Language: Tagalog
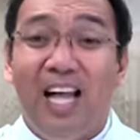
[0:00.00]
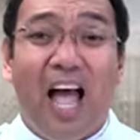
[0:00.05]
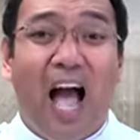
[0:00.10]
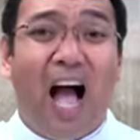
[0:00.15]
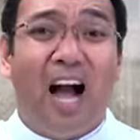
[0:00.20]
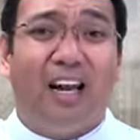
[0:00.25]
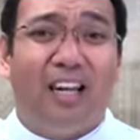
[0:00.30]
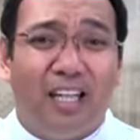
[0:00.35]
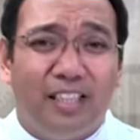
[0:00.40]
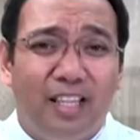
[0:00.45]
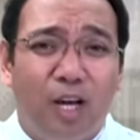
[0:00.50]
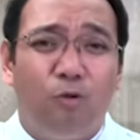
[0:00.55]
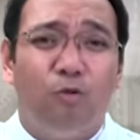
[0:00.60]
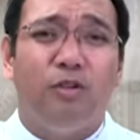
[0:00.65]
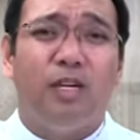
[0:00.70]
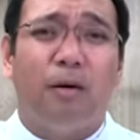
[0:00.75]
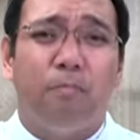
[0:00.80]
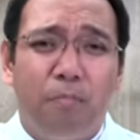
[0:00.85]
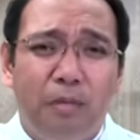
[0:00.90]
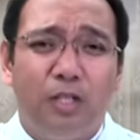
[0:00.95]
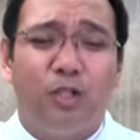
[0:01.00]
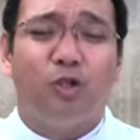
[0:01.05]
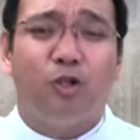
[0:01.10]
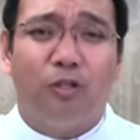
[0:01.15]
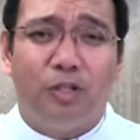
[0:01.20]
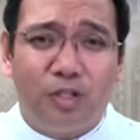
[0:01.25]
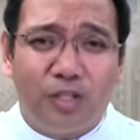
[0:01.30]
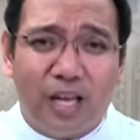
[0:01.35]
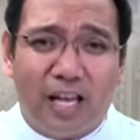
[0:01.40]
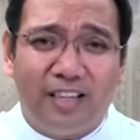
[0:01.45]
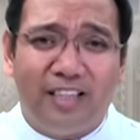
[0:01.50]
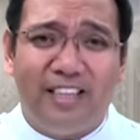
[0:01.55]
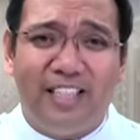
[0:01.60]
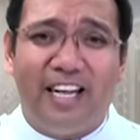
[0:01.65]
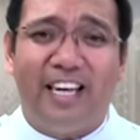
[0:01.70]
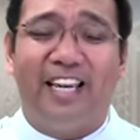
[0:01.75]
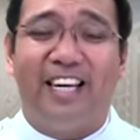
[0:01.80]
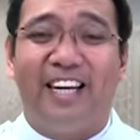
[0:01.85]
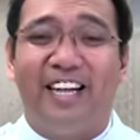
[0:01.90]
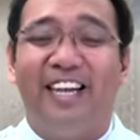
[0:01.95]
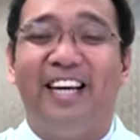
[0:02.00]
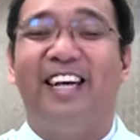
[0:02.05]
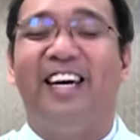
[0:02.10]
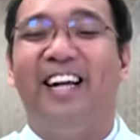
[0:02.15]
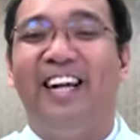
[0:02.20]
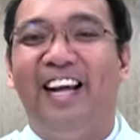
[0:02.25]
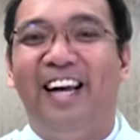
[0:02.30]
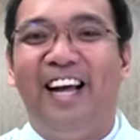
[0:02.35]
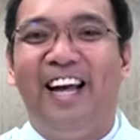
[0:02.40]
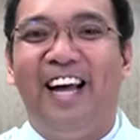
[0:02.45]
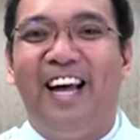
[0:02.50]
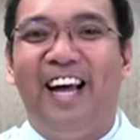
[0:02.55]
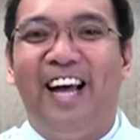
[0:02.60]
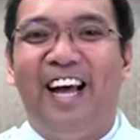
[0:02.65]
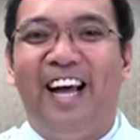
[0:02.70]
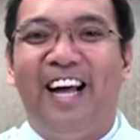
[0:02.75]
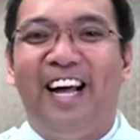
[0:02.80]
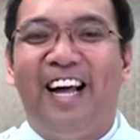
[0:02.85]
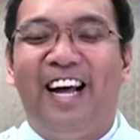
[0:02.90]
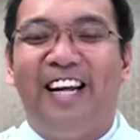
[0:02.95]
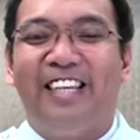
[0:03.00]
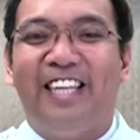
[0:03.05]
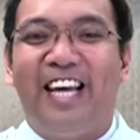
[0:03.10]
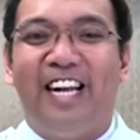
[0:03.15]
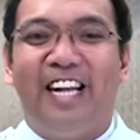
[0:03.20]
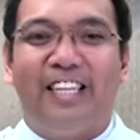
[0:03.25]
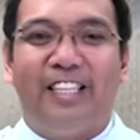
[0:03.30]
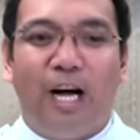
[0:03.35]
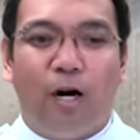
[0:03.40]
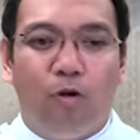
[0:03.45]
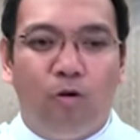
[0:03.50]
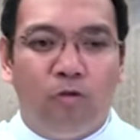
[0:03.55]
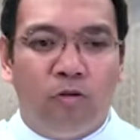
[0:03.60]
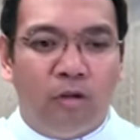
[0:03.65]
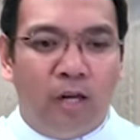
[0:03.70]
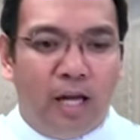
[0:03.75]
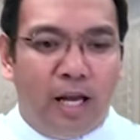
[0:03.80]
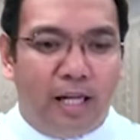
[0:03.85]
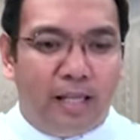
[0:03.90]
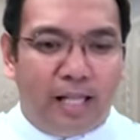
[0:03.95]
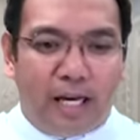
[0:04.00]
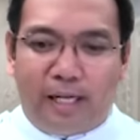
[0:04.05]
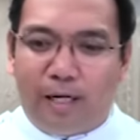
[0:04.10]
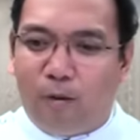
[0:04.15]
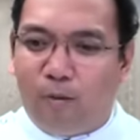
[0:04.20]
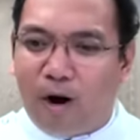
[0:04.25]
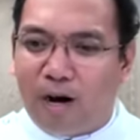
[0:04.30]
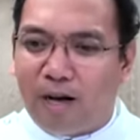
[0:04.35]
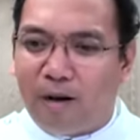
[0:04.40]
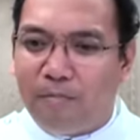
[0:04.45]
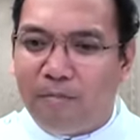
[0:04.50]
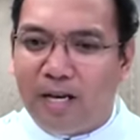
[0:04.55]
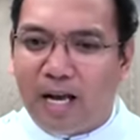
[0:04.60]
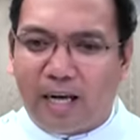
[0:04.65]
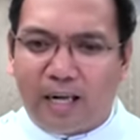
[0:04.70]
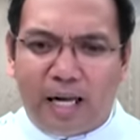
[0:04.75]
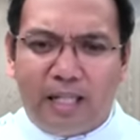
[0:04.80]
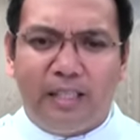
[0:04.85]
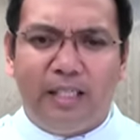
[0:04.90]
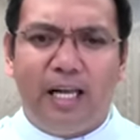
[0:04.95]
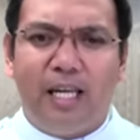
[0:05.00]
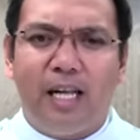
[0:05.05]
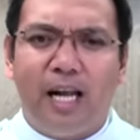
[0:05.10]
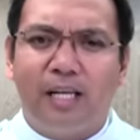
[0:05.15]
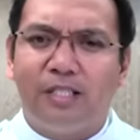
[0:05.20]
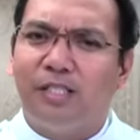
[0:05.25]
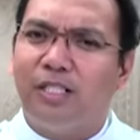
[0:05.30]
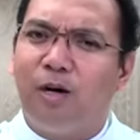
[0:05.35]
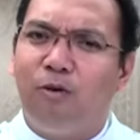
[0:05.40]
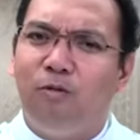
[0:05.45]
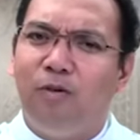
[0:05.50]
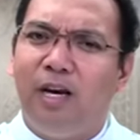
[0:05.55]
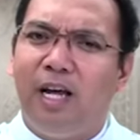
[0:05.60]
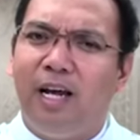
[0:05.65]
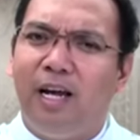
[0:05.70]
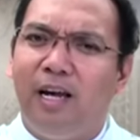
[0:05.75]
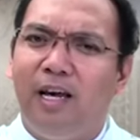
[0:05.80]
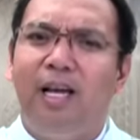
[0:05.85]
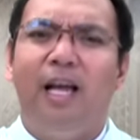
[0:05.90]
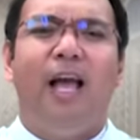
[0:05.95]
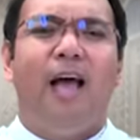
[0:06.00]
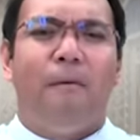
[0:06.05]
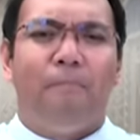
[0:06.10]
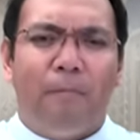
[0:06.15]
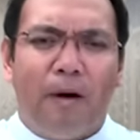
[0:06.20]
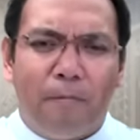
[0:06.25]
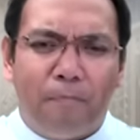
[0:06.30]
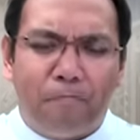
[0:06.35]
Ang ganda ho ng mission sending. Talaga hong naggawa kami ng kandila sa huli, may